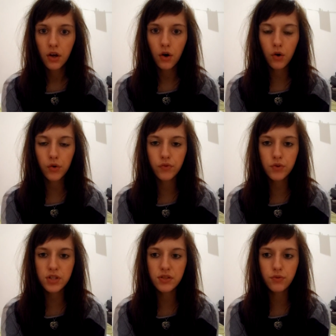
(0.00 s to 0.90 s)
En
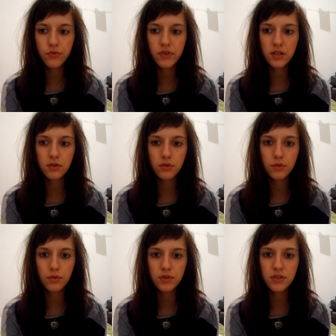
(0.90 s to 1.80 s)
revanche, si vous, faites,
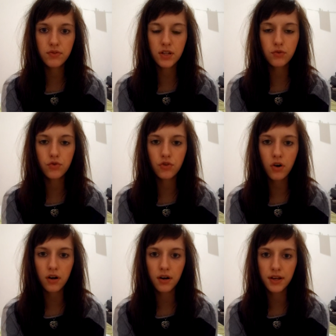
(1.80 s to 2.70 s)
euh, si vous êtes du
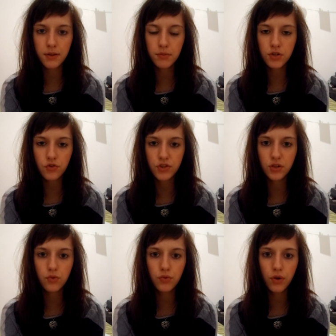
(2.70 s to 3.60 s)
genre à aimer changer
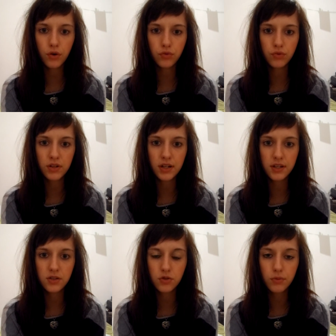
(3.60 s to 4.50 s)
de couleur toutes
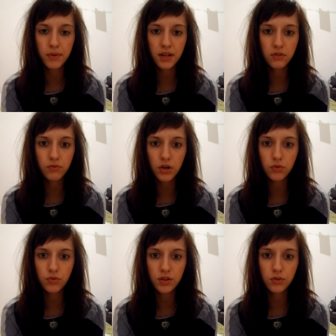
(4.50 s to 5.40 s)
les semaines, voire
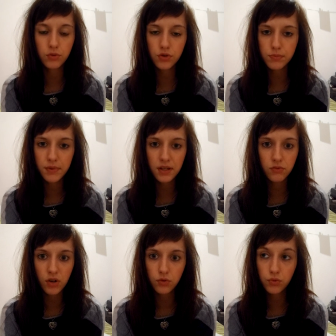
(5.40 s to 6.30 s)
tous les deux semaines,
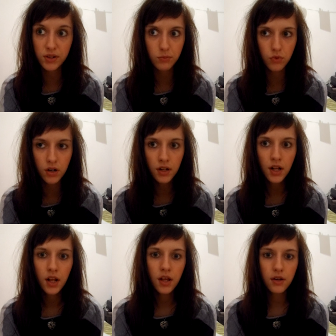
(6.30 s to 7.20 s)
voire tous les mois,
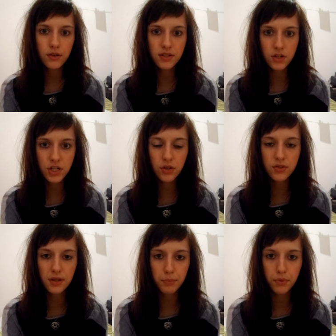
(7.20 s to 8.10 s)
sachez que
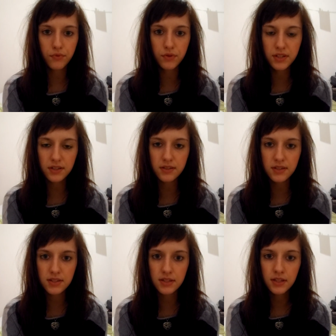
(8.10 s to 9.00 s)
ça peut venir
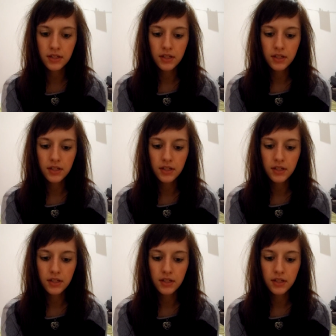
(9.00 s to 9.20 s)
d'ici.